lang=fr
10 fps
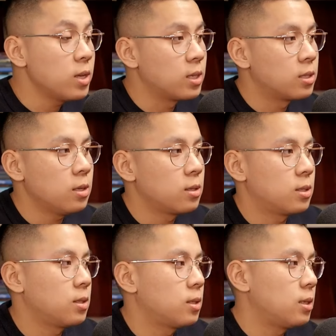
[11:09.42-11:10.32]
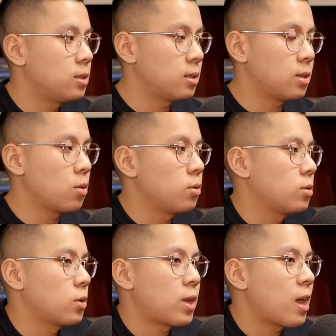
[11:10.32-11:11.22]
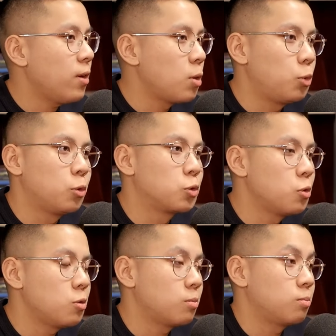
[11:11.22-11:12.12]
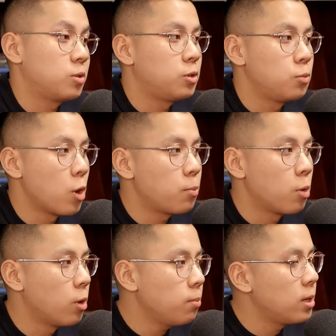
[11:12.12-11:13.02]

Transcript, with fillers: c'est ça. C'est un, un, travail depuis toujours, du moins pour moi.